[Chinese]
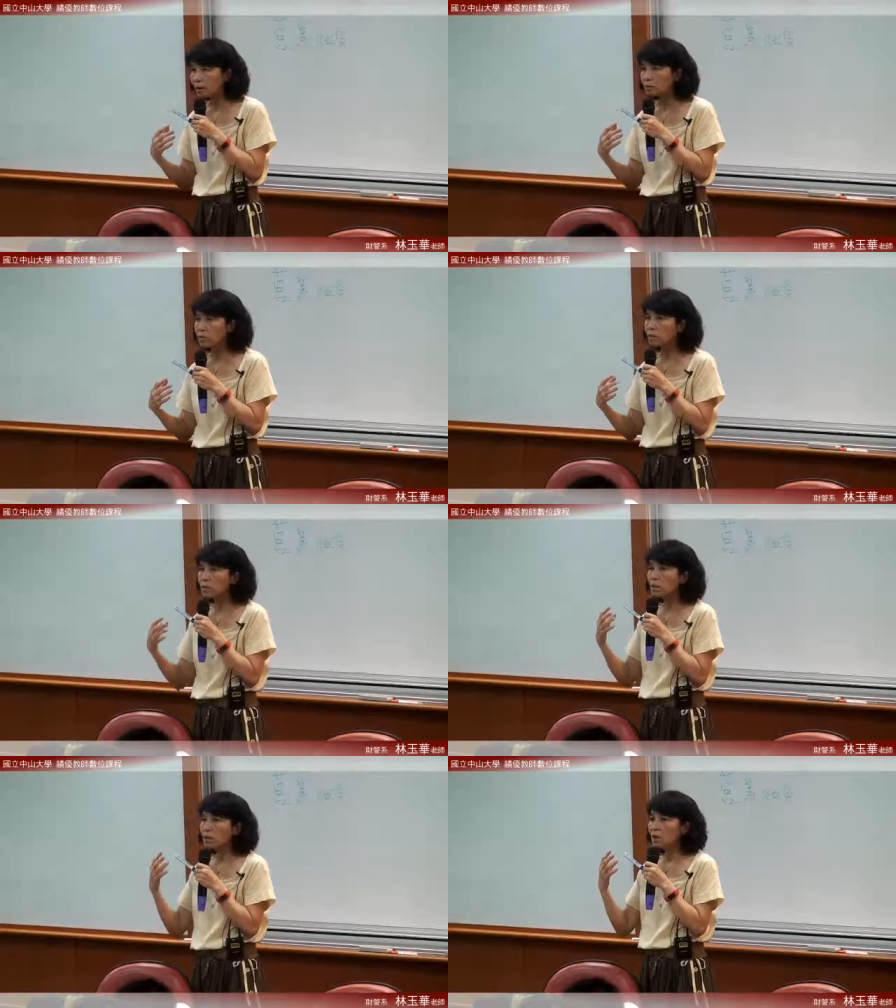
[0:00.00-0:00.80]
法就
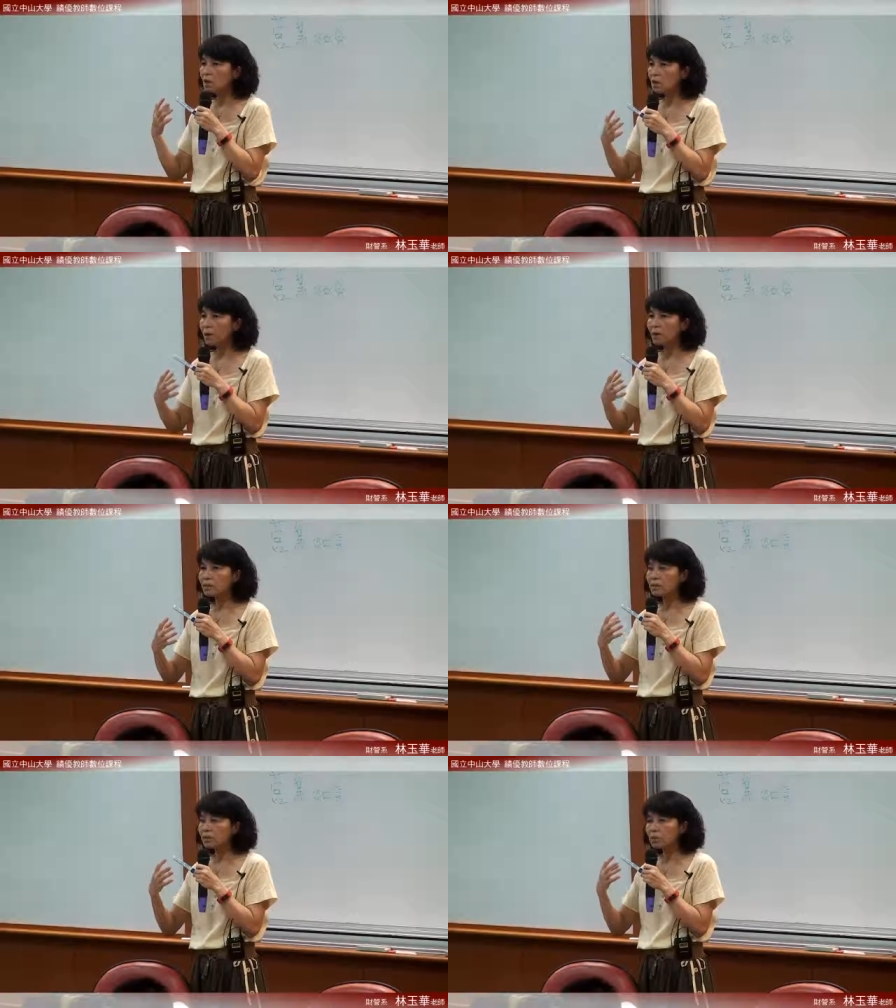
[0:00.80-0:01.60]
是，你把
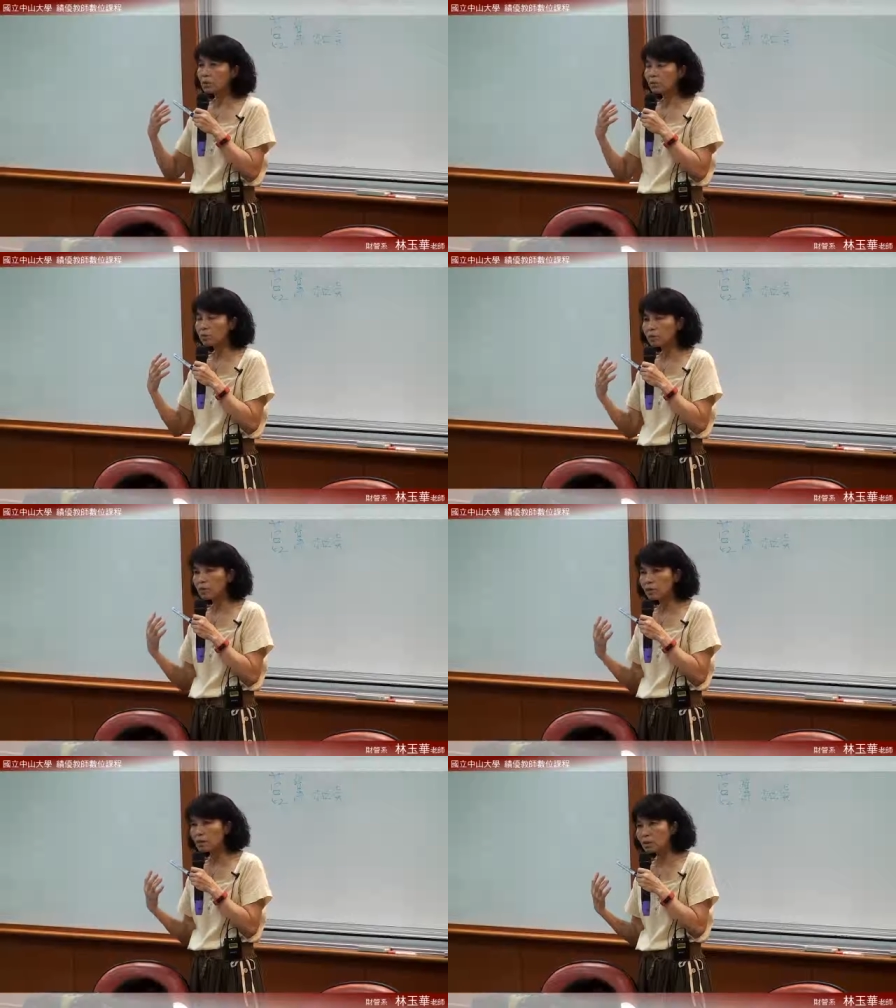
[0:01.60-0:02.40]
钱存在我这
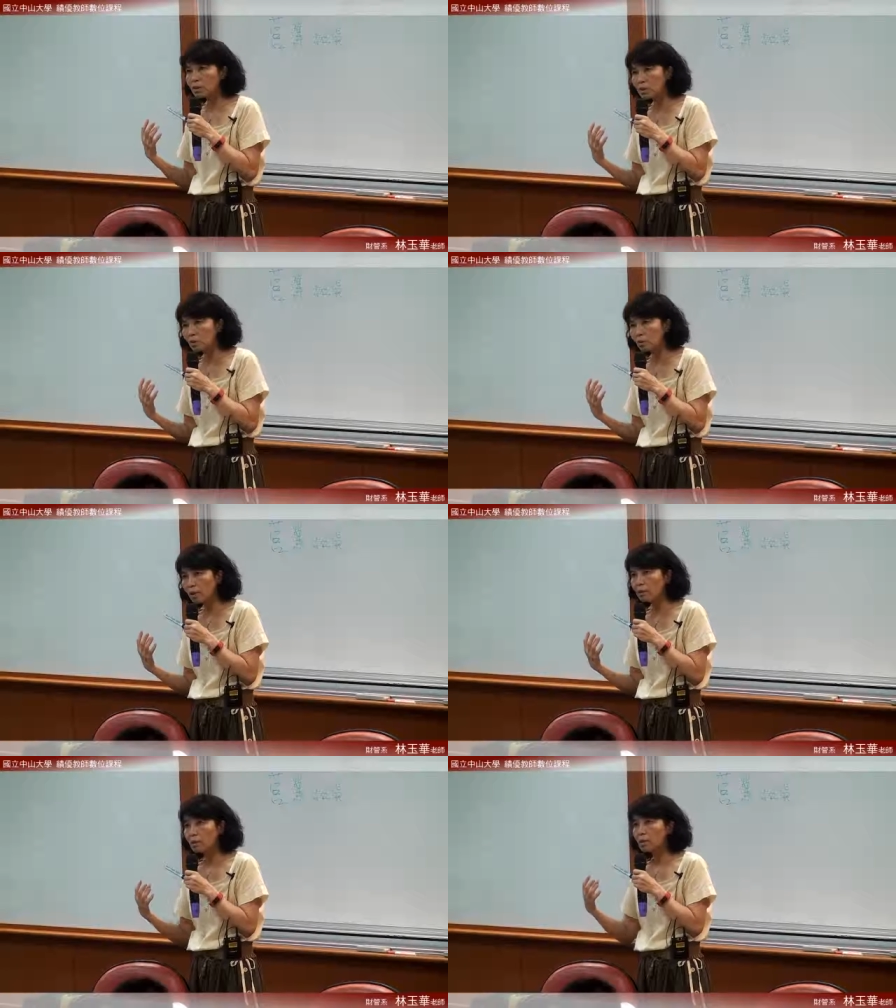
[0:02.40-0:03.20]
边的一千
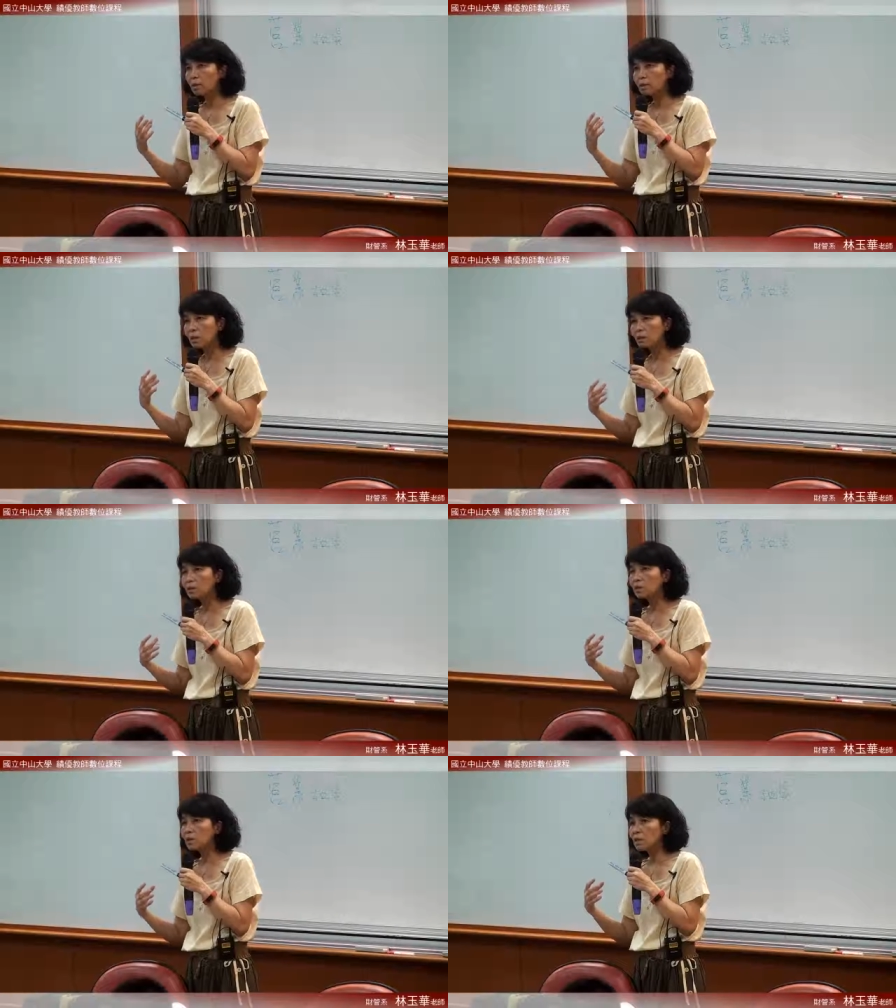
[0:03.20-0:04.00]
万产
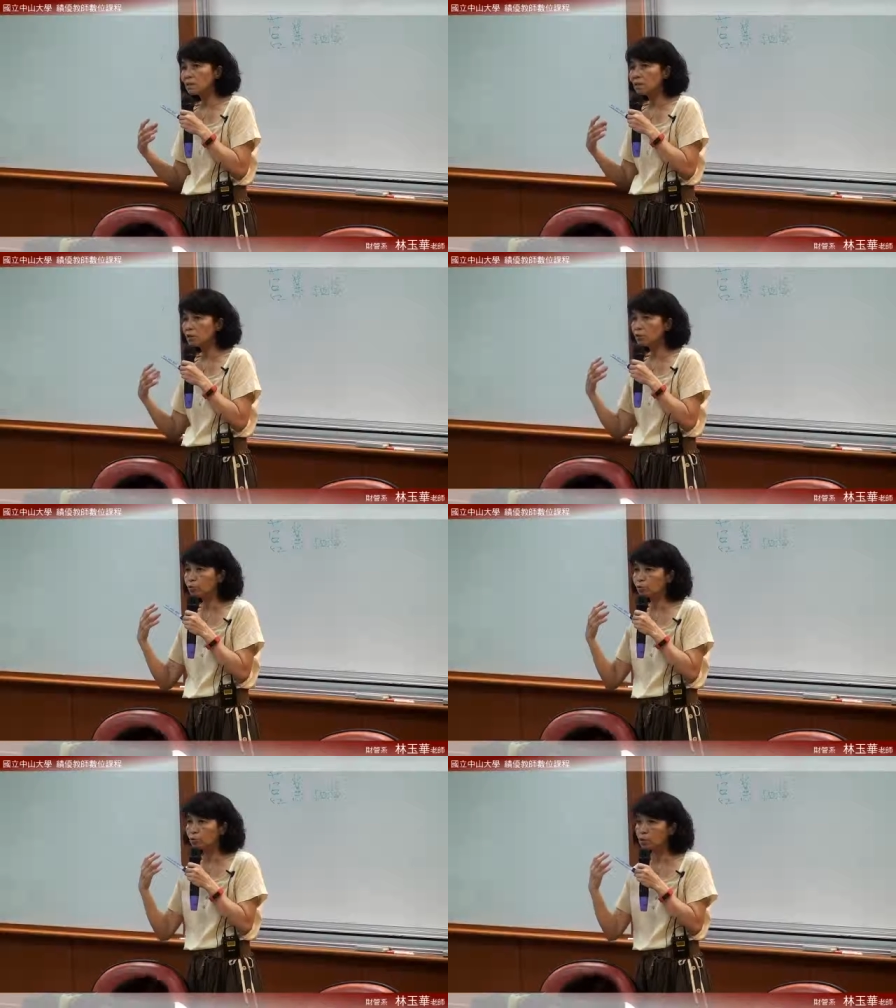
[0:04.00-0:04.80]
生的利息收
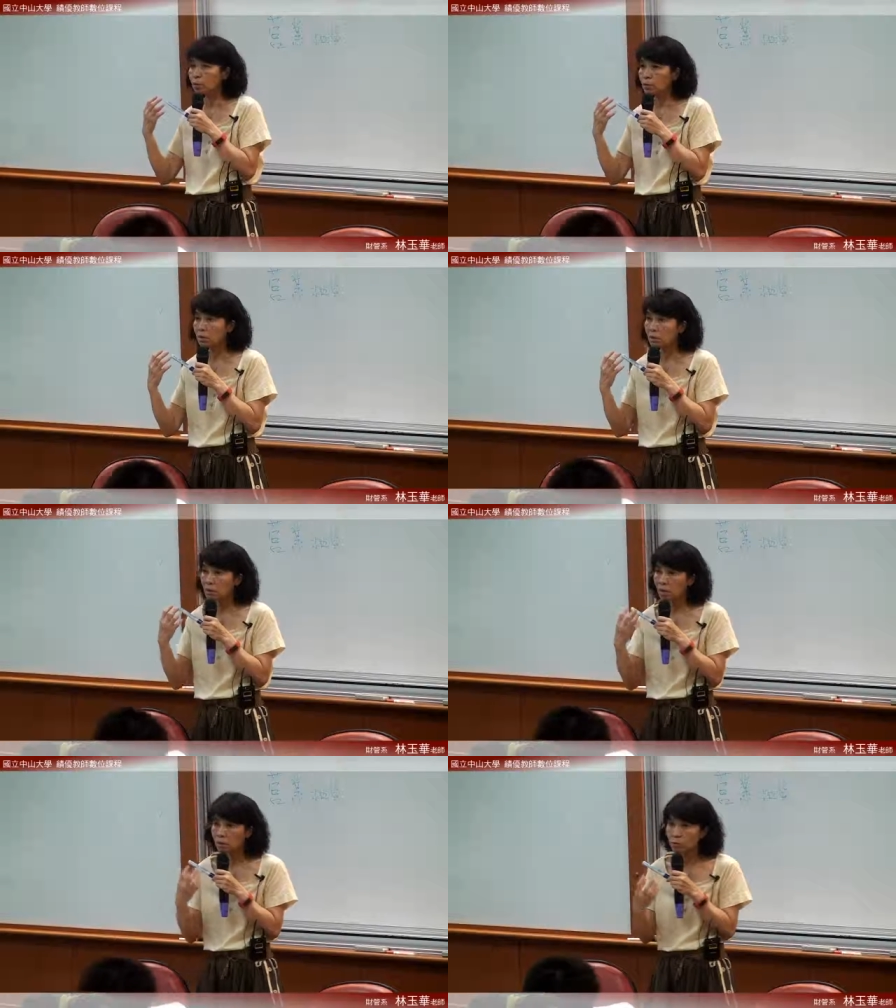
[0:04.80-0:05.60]
入就是。
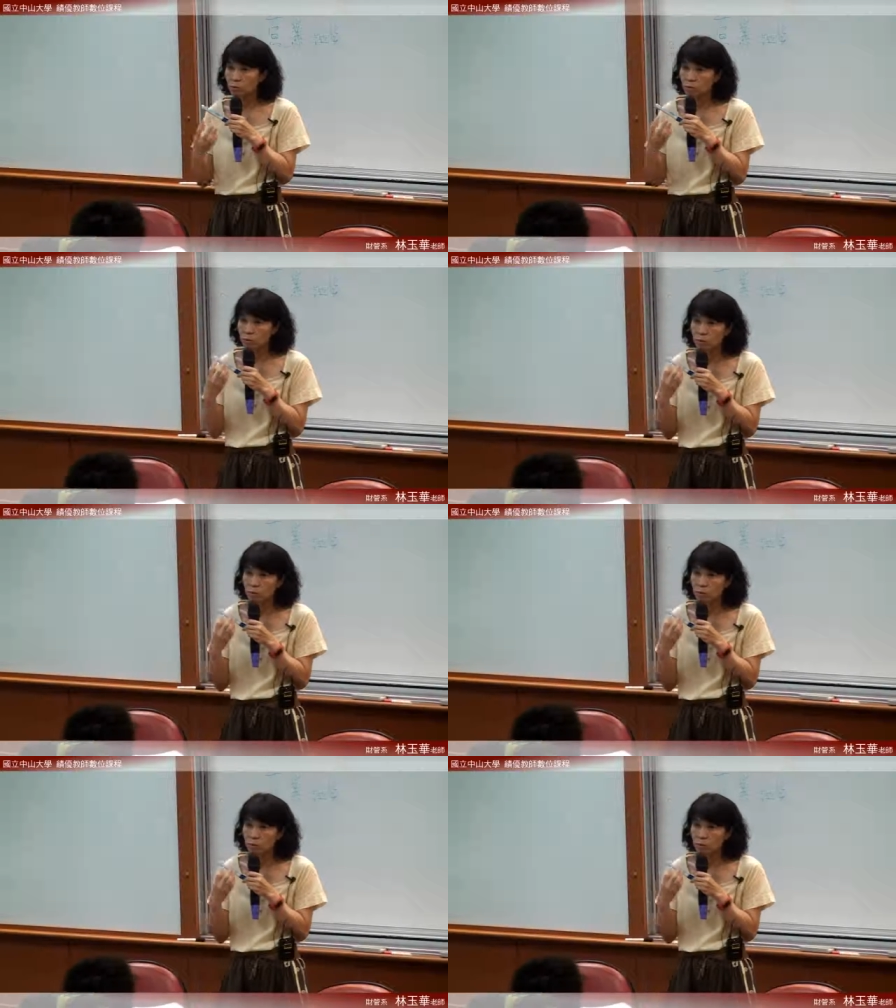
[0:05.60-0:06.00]
当做